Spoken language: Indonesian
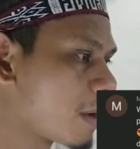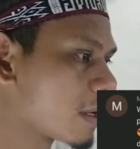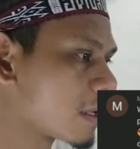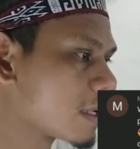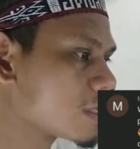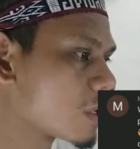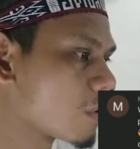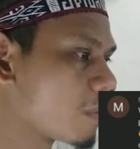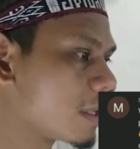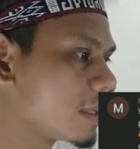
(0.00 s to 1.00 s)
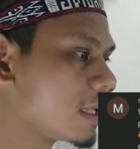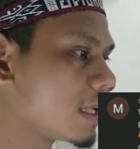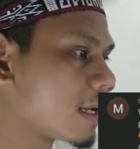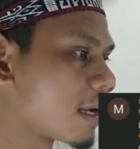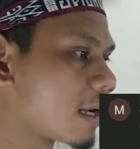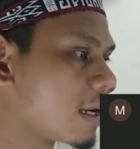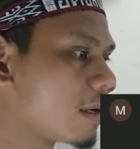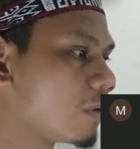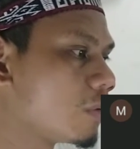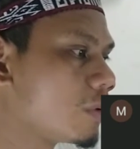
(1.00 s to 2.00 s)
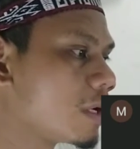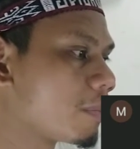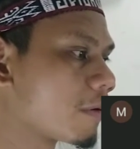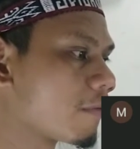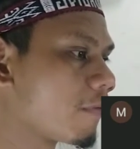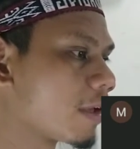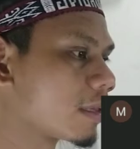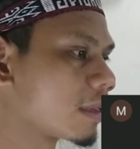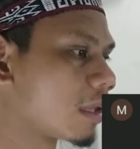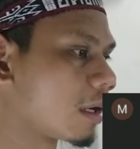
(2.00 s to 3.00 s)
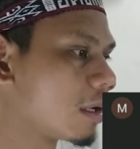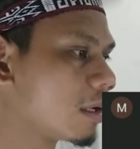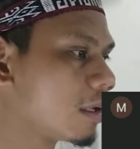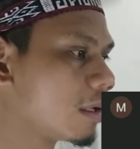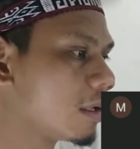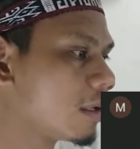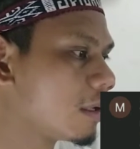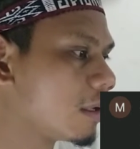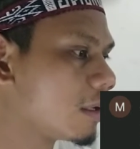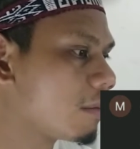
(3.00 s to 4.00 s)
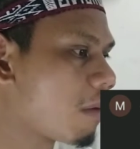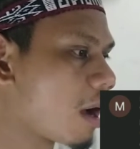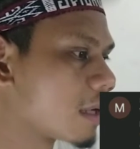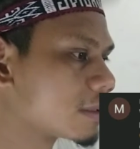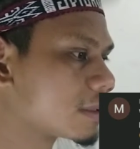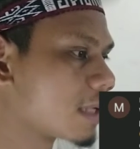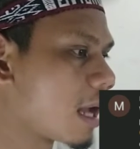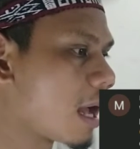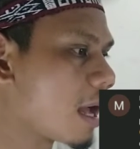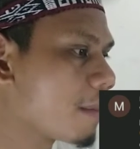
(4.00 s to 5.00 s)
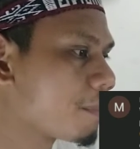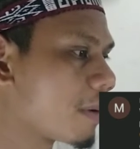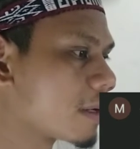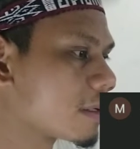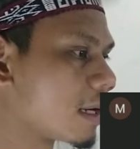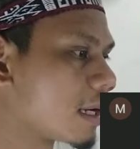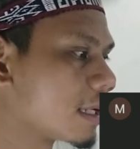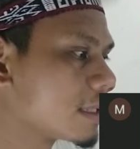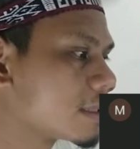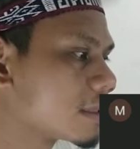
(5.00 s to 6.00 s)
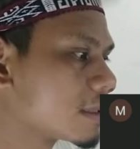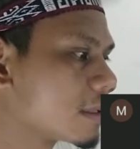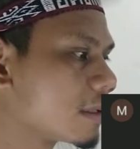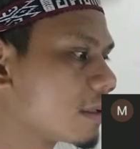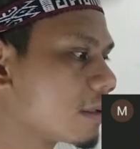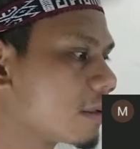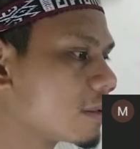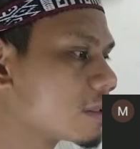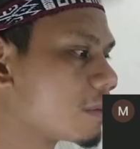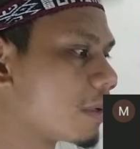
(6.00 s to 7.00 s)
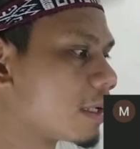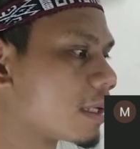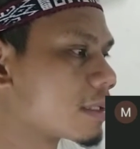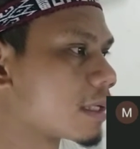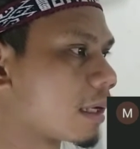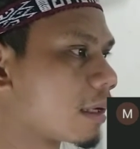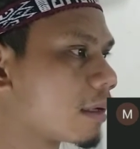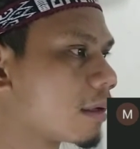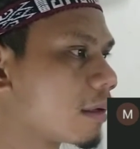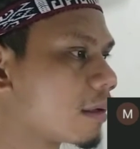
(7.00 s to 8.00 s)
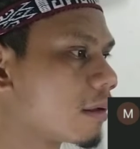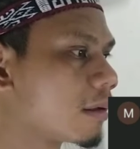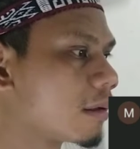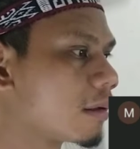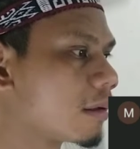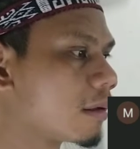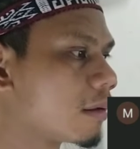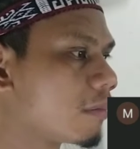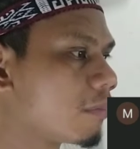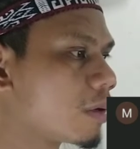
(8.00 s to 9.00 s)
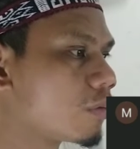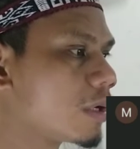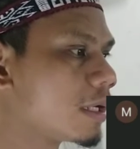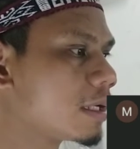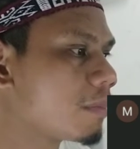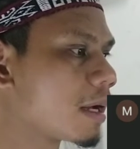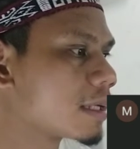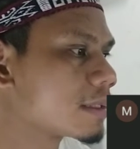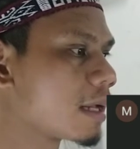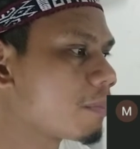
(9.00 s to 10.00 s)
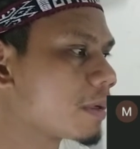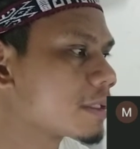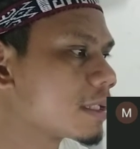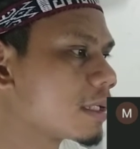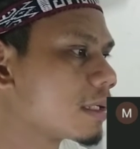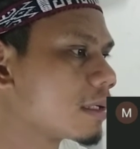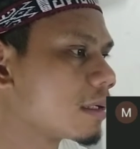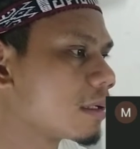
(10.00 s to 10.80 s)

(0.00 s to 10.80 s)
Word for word: pareja romantika una perfecta ini bahasa apa guys coba kita cek ya Mbak Google ini bahasa apa sih